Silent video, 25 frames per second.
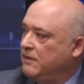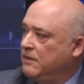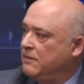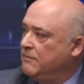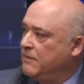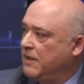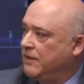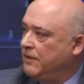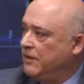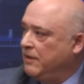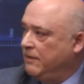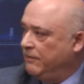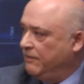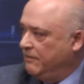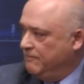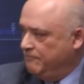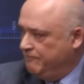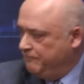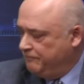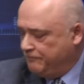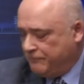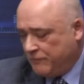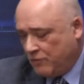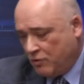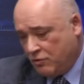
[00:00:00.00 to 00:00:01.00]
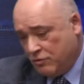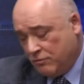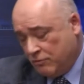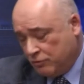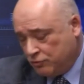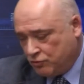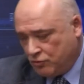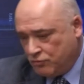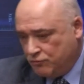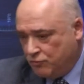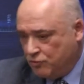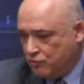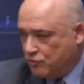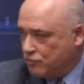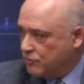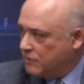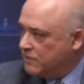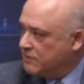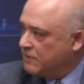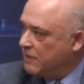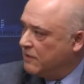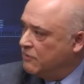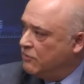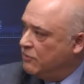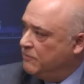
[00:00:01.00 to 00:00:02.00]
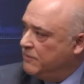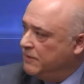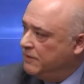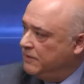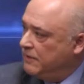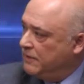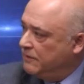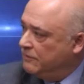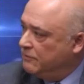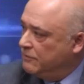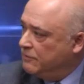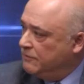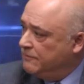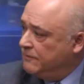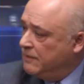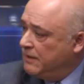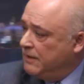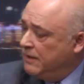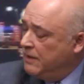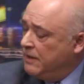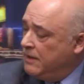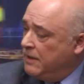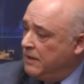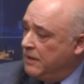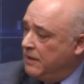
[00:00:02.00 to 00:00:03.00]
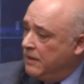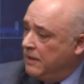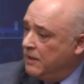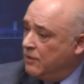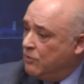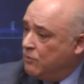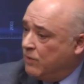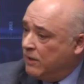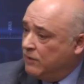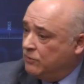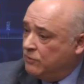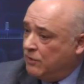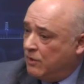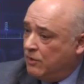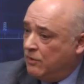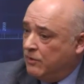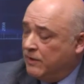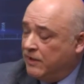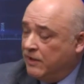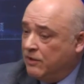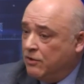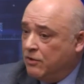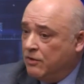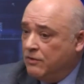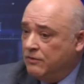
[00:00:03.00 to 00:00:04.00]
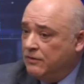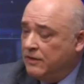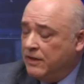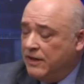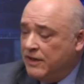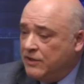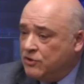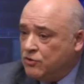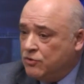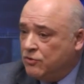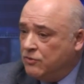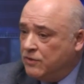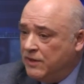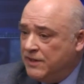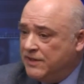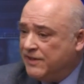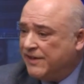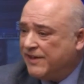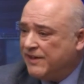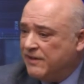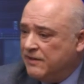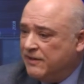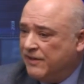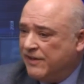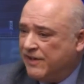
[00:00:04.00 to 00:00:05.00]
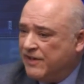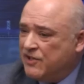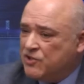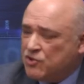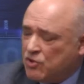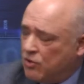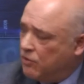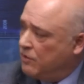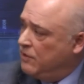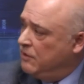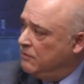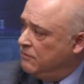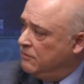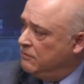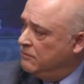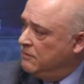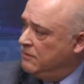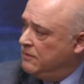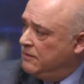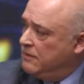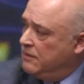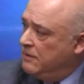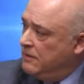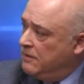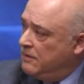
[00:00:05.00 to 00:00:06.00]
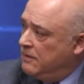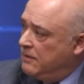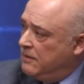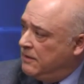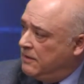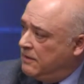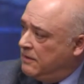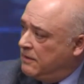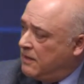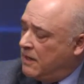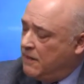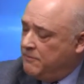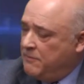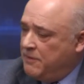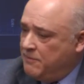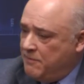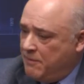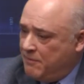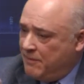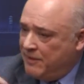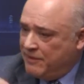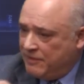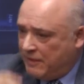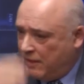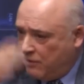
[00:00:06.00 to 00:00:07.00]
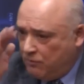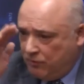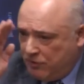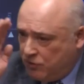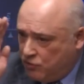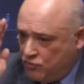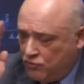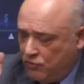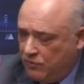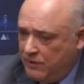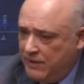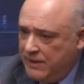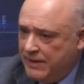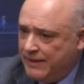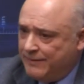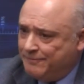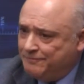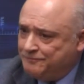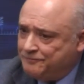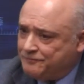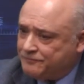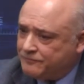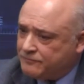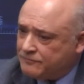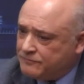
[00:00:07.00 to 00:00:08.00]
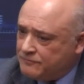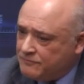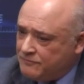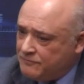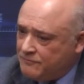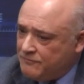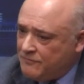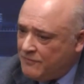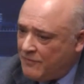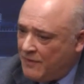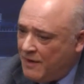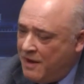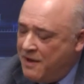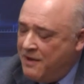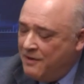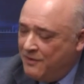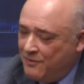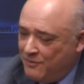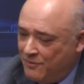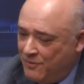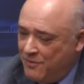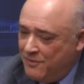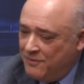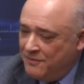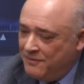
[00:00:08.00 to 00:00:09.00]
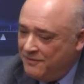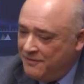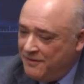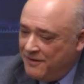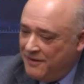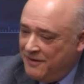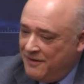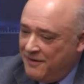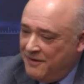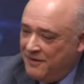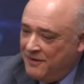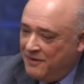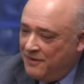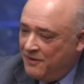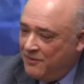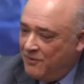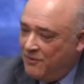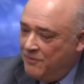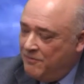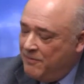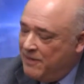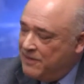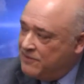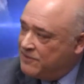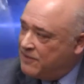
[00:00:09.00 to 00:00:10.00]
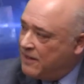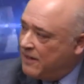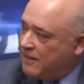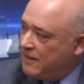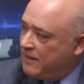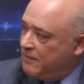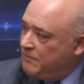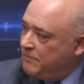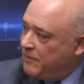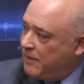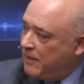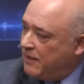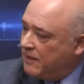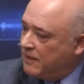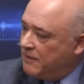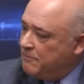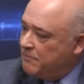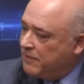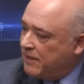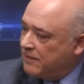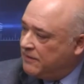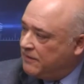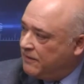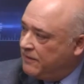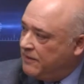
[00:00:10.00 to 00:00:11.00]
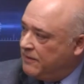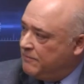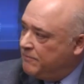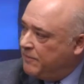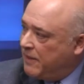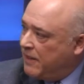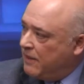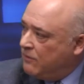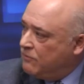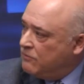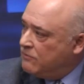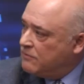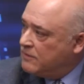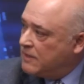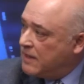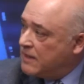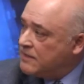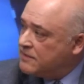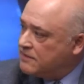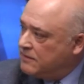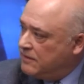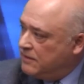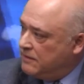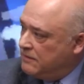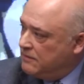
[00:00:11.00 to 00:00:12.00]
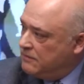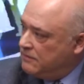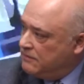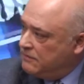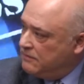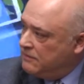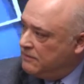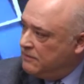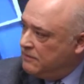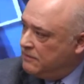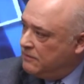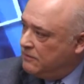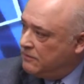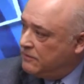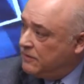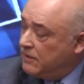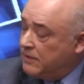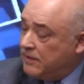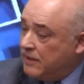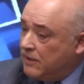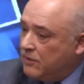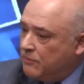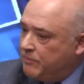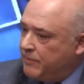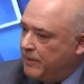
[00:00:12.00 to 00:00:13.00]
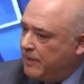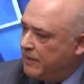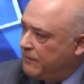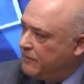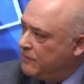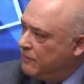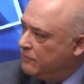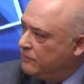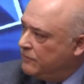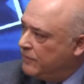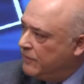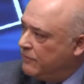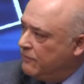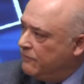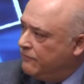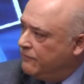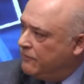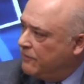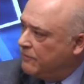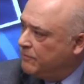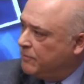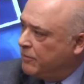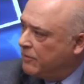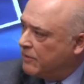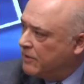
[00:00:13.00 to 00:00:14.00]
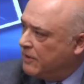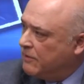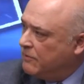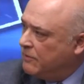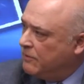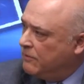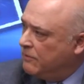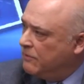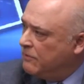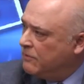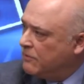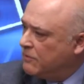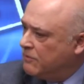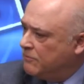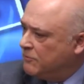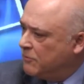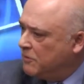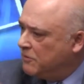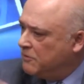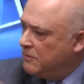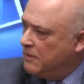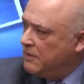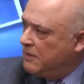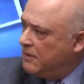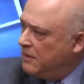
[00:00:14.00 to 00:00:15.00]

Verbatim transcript: Madrid, como otros muchos que están cometiendo. En cuanto a lo de Gijón, eso es risorio. A mí me mandaron en su día un, mensaje para que participara en un casting. Y yo creí que era Operación Triunfo, porque bueno, yo como...